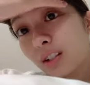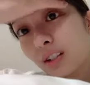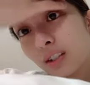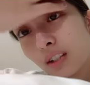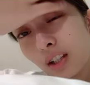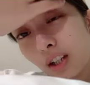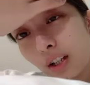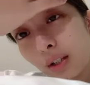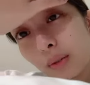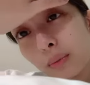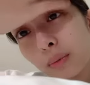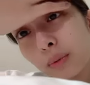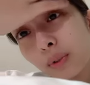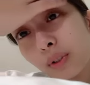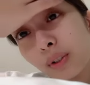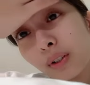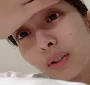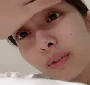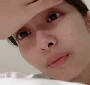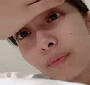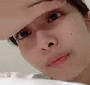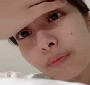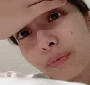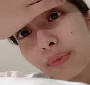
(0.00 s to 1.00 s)
だいぶ
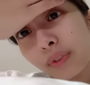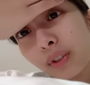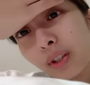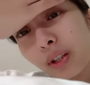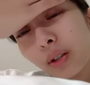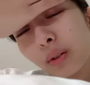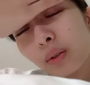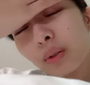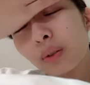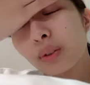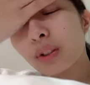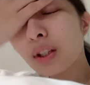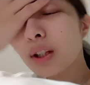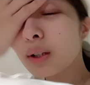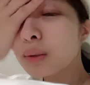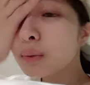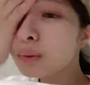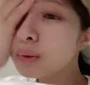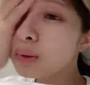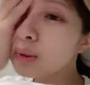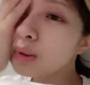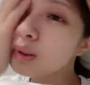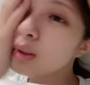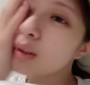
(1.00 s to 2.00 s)
結構だい
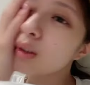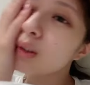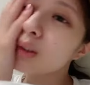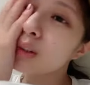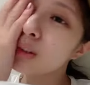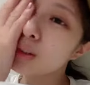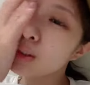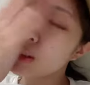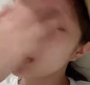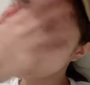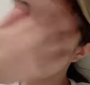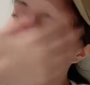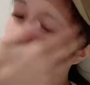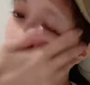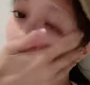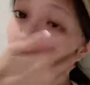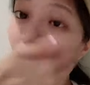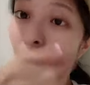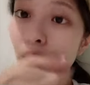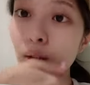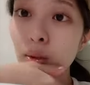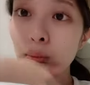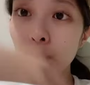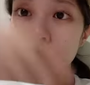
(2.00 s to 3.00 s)
ぶ
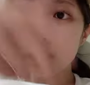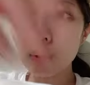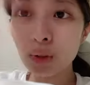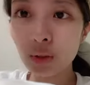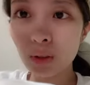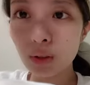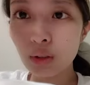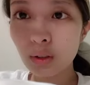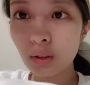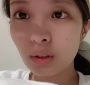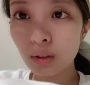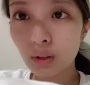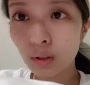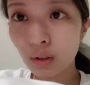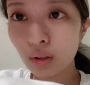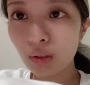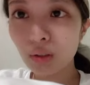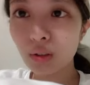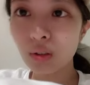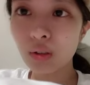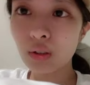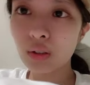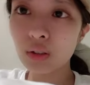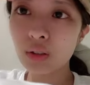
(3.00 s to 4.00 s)
だいぶ
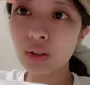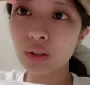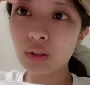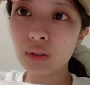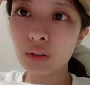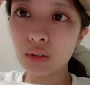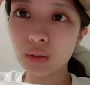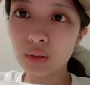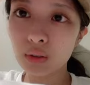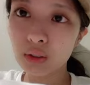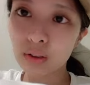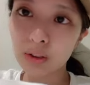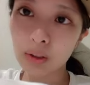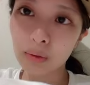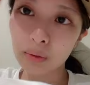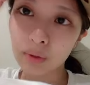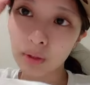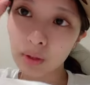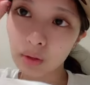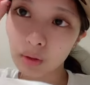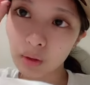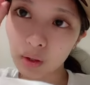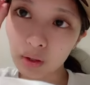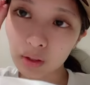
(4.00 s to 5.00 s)
働いてるよしかも
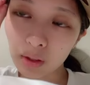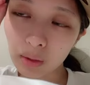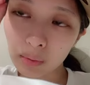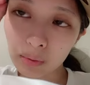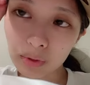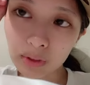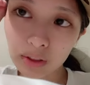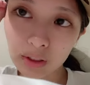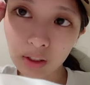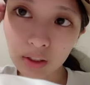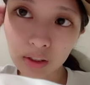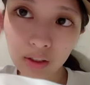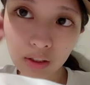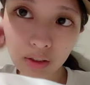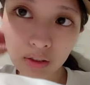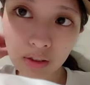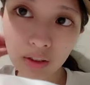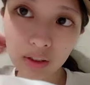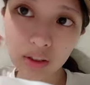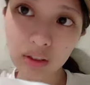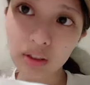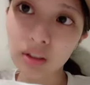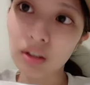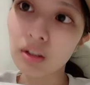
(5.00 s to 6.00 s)
結構頭使ってる
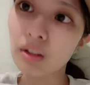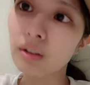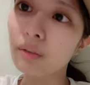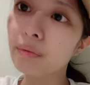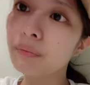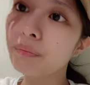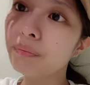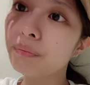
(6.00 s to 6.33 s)
しさ